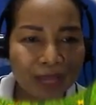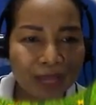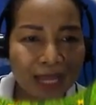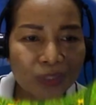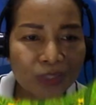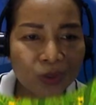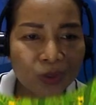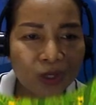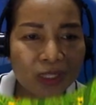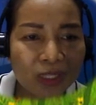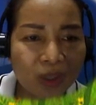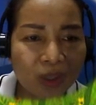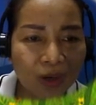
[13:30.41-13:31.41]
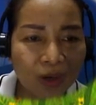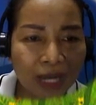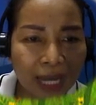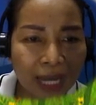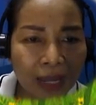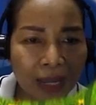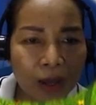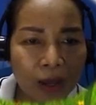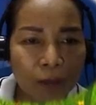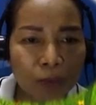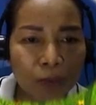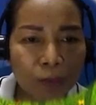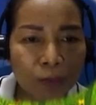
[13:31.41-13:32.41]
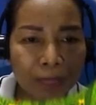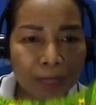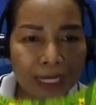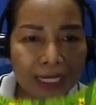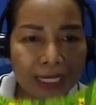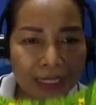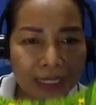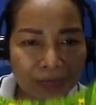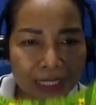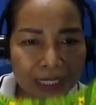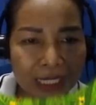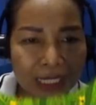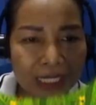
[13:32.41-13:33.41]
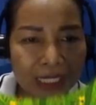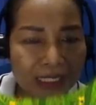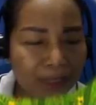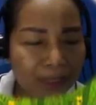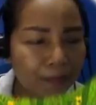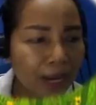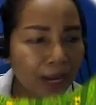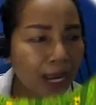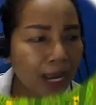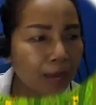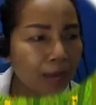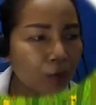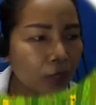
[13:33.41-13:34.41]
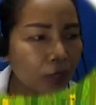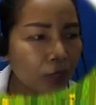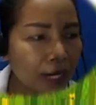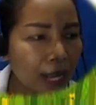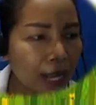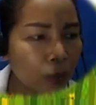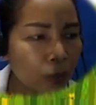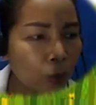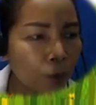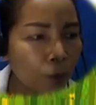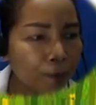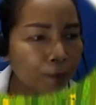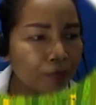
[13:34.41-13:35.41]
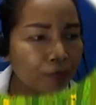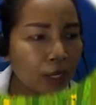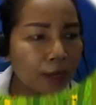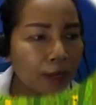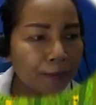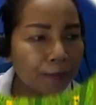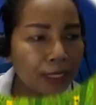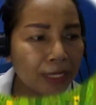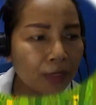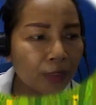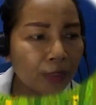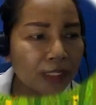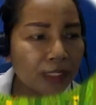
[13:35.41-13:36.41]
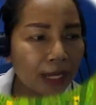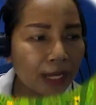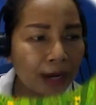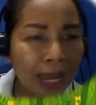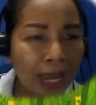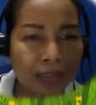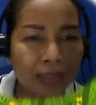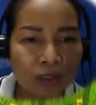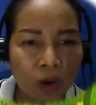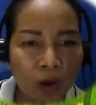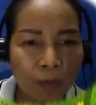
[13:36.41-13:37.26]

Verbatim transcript: นะคะโจทย์ข้อ 2ล่ะคะปุ๊กปิ๊กเกิดวันที่ 15 มกราคม ปีคริสต์ศักราช